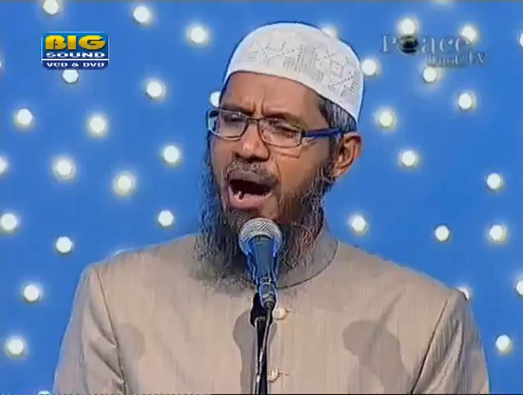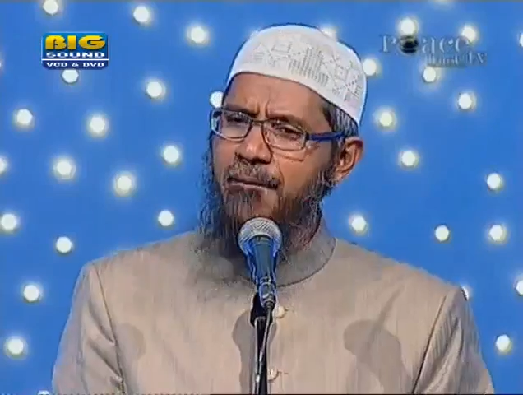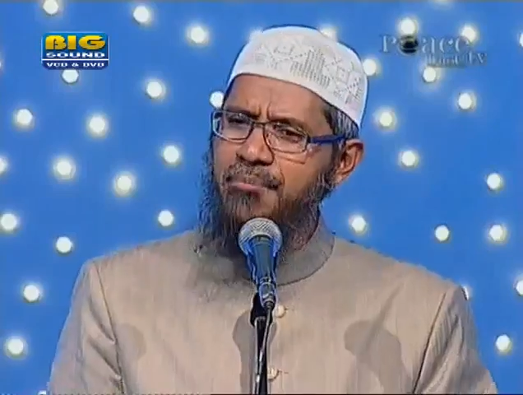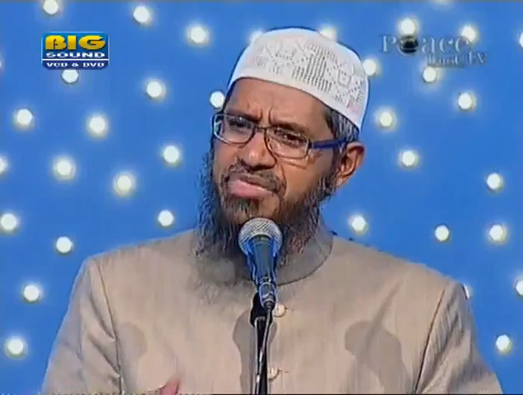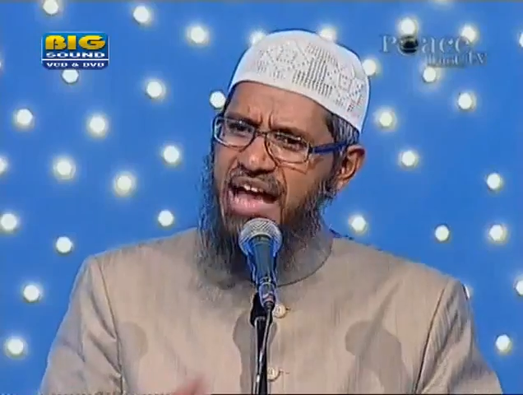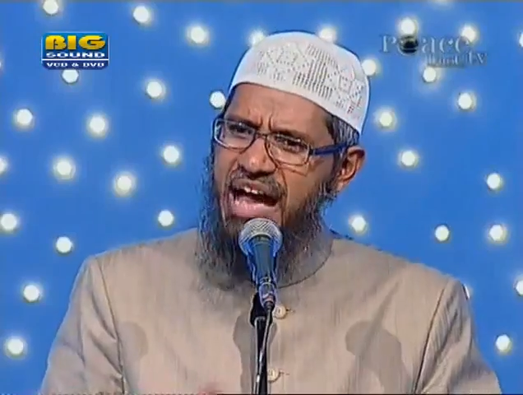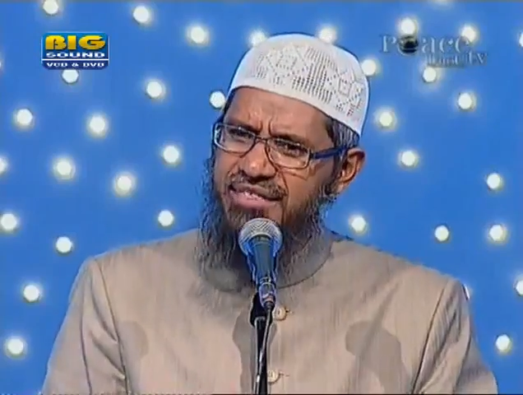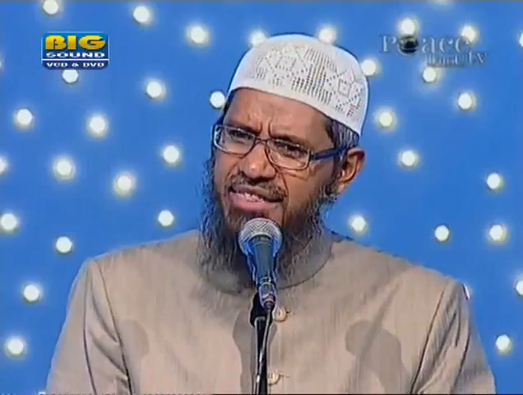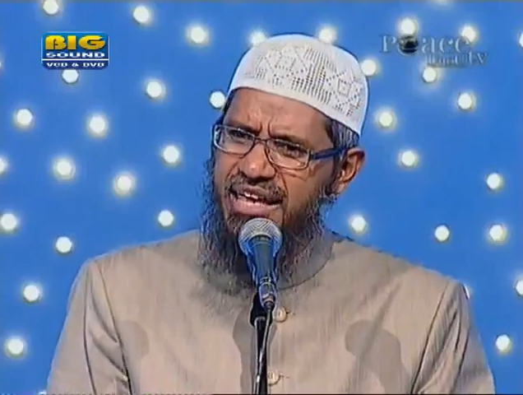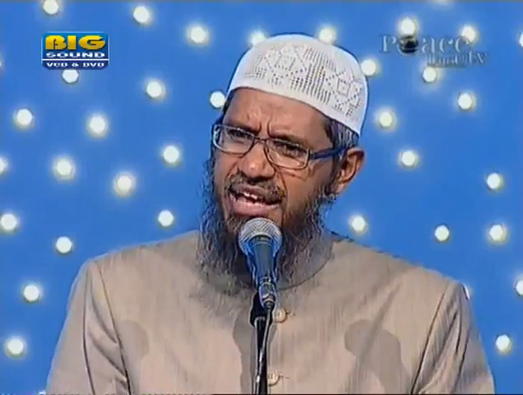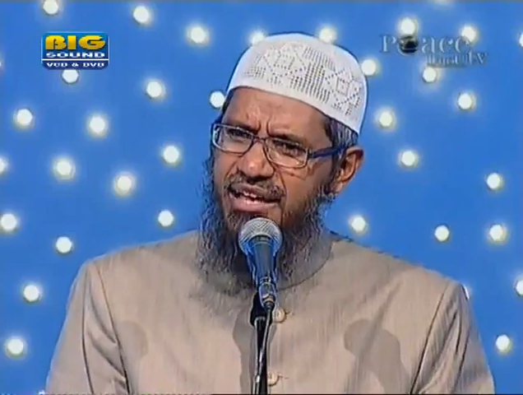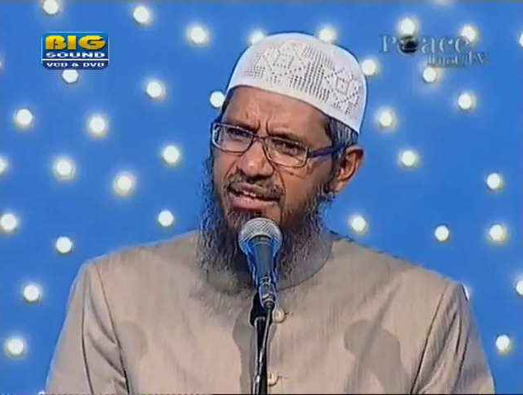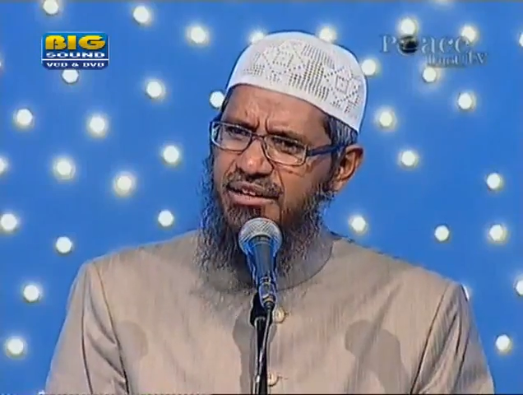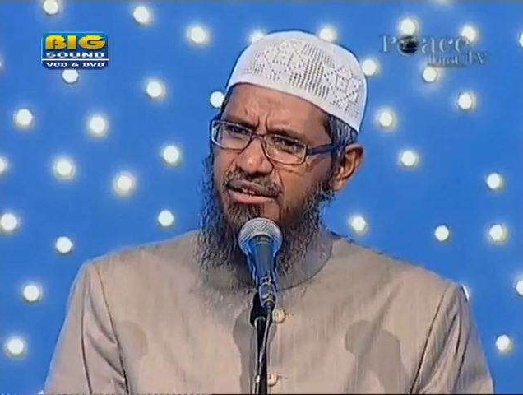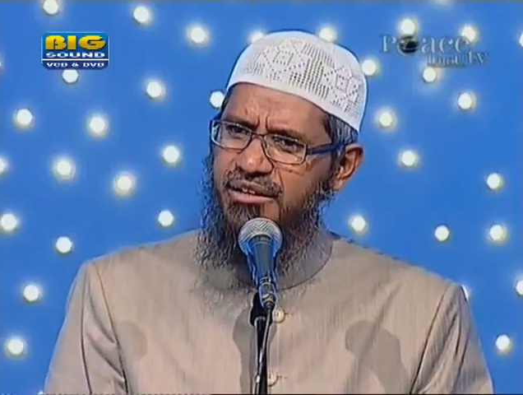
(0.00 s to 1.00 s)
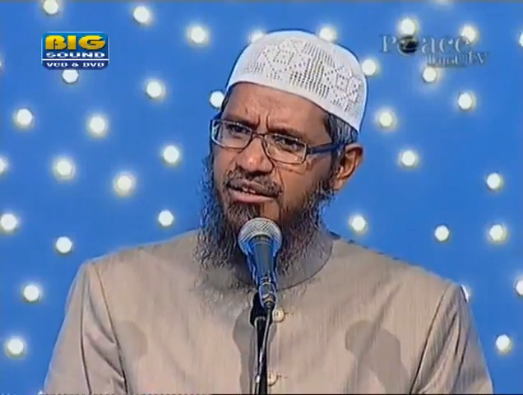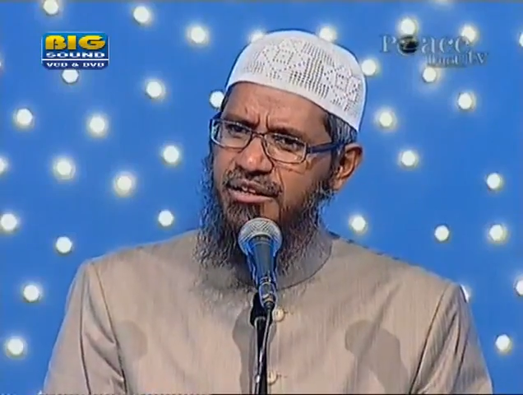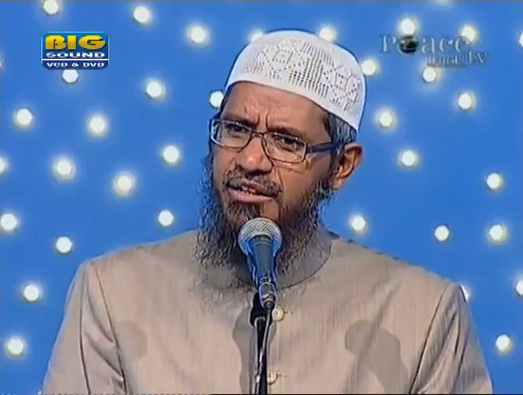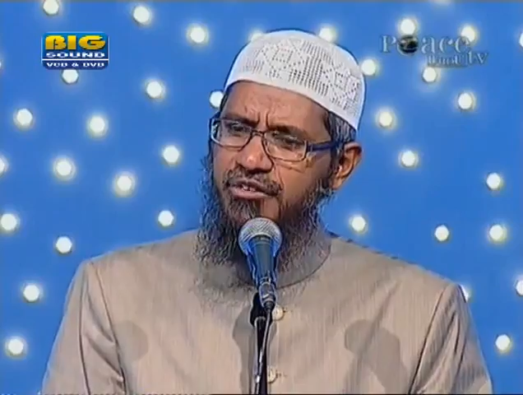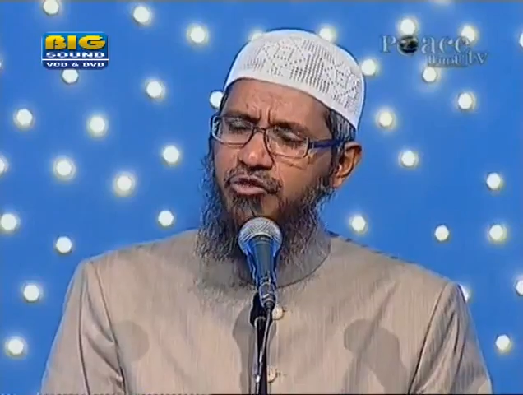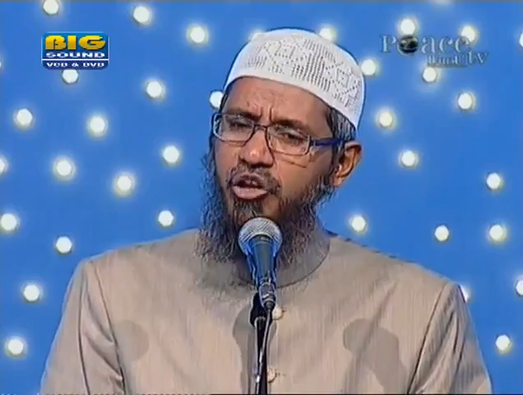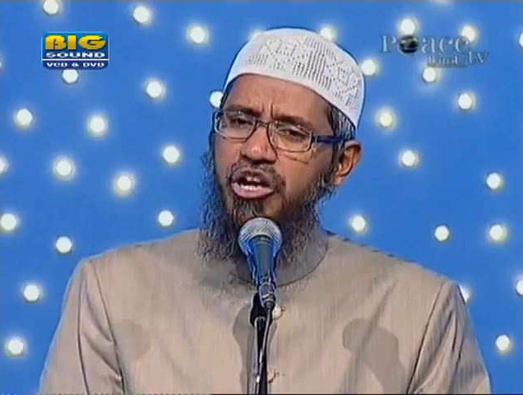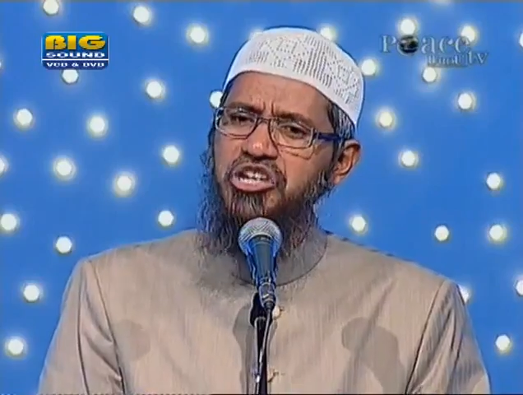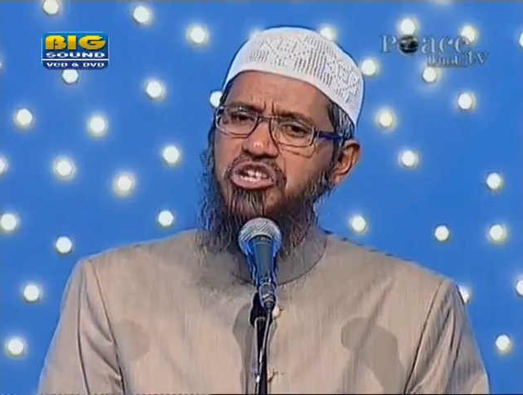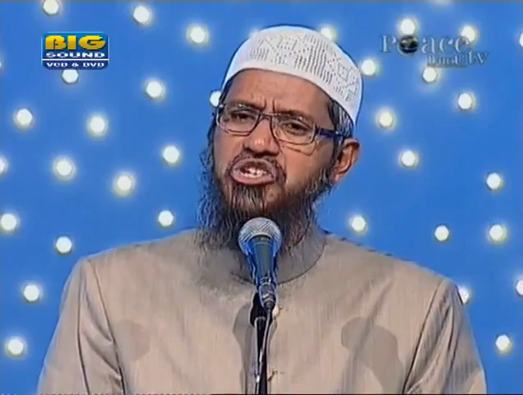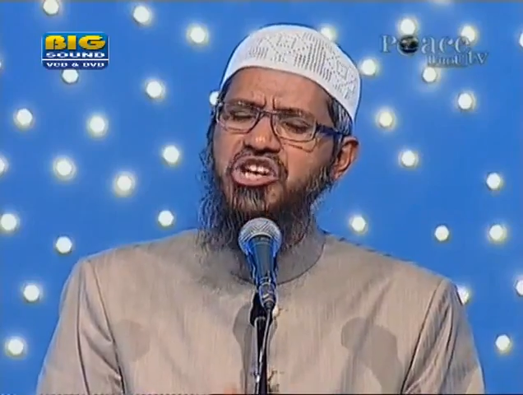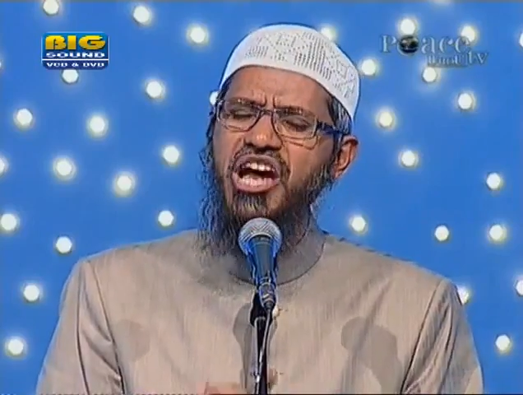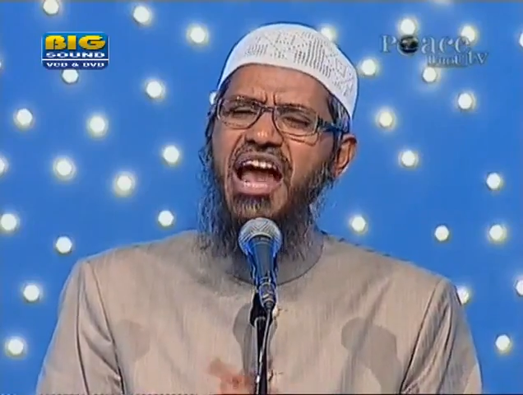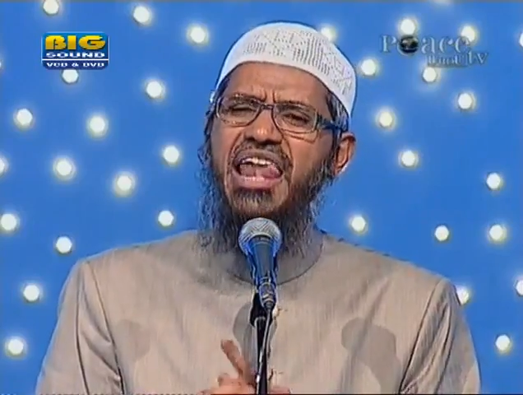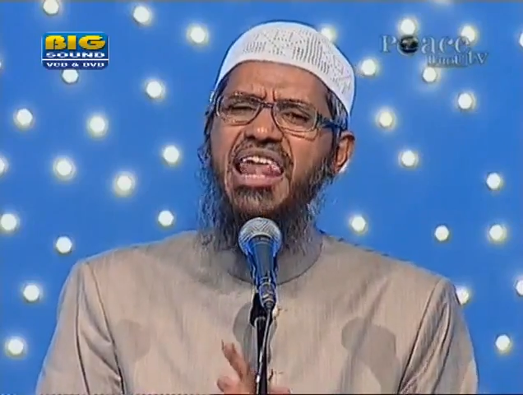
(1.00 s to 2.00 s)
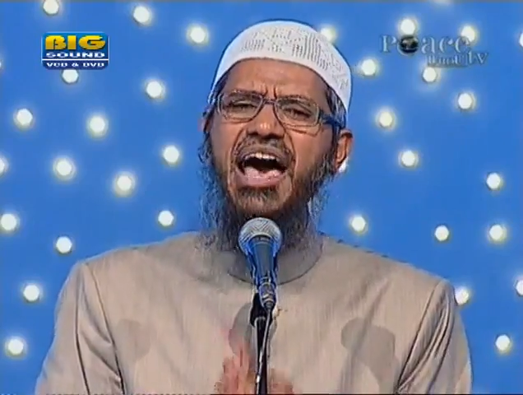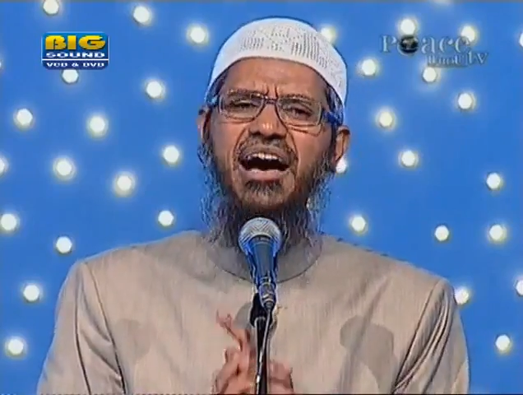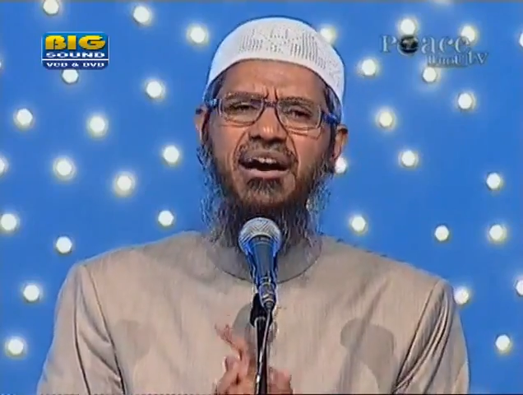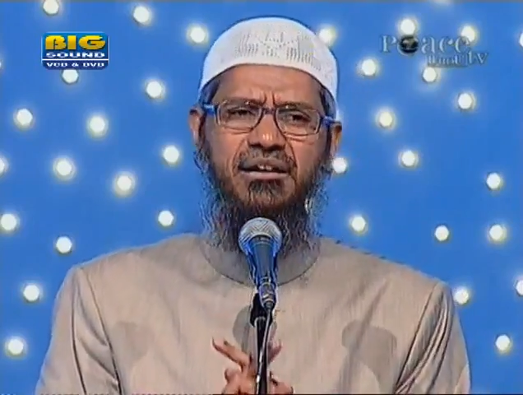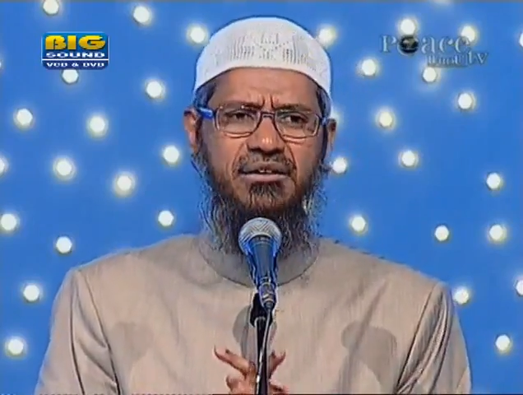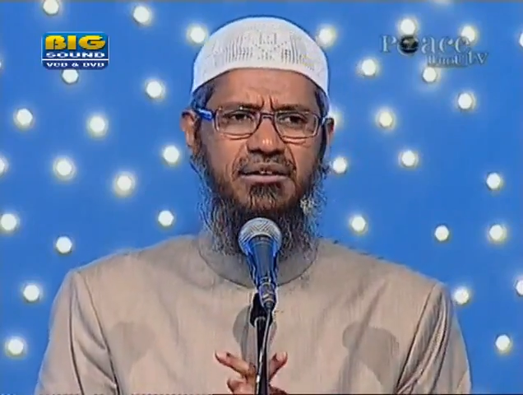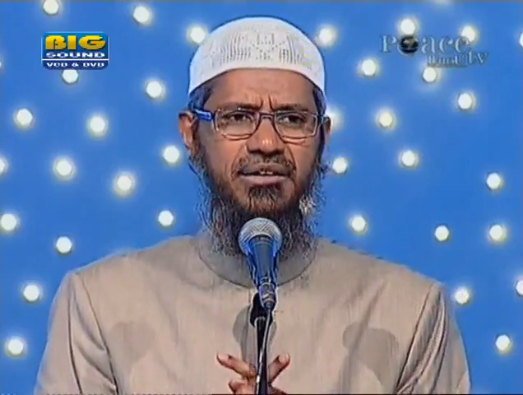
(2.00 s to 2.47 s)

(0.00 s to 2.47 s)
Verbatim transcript: हम साथ हैं तो इनशाला